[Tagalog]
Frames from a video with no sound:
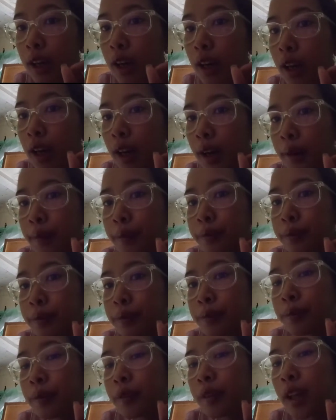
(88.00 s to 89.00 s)
um,
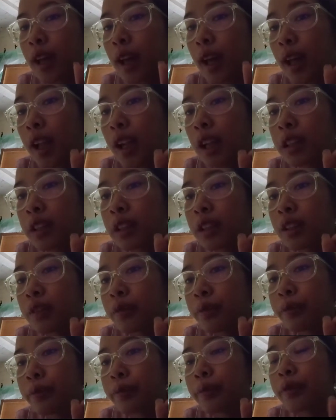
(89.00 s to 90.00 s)
health
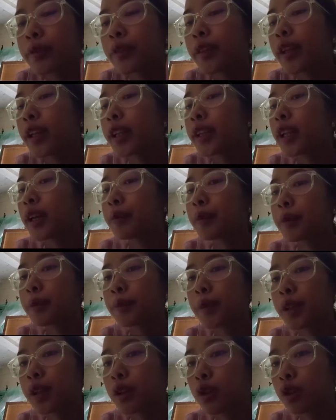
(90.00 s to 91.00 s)
And dapat
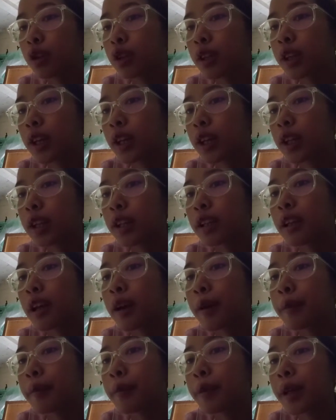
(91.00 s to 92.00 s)
may goal ka
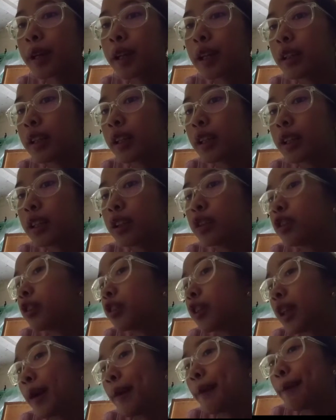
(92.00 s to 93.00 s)
na pagandahin yung
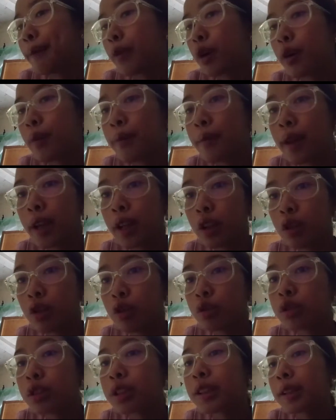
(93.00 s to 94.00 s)
temperament
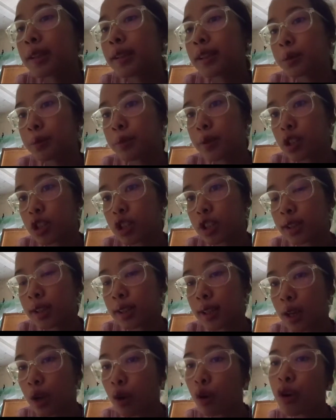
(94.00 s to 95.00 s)
ng isang species
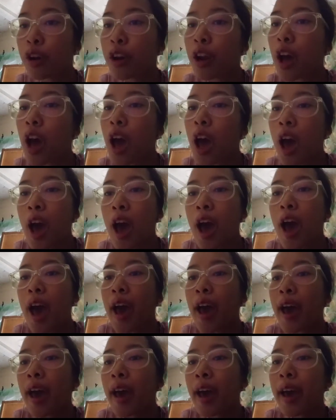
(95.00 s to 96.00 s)
na yun.
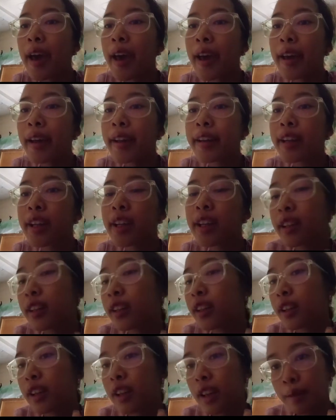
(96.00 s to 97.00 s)
And
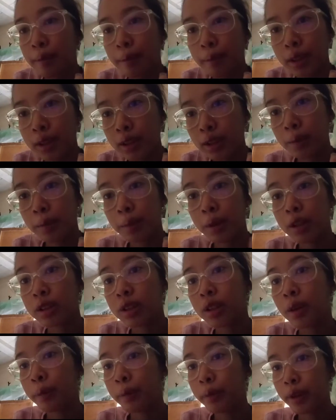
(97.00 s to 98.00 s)
hindi lang
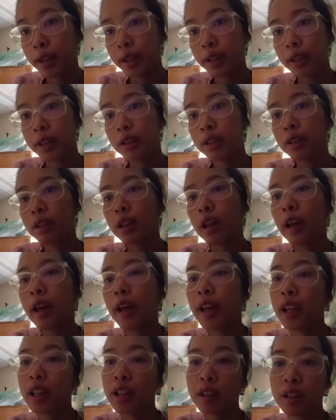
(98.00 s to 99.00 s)
basta-basta breed
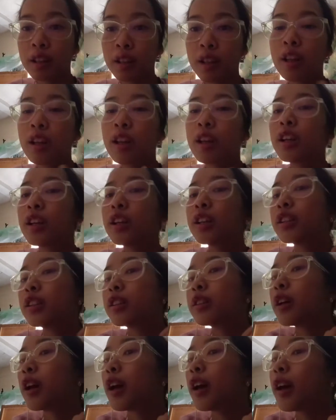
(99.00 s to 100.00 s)
and
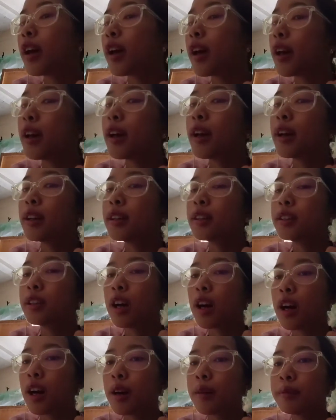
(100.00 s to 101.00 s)
and
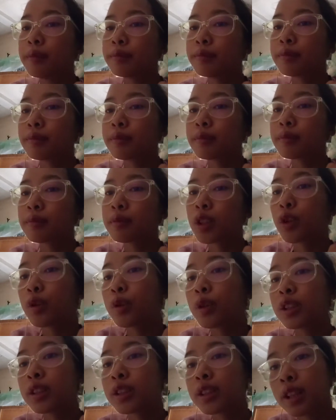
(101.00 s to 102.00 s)
um,
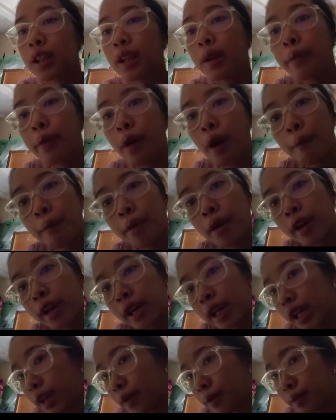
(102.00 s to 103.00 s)
doing still proper
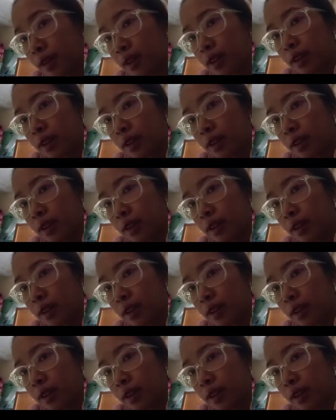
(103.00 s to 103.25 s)
keeping.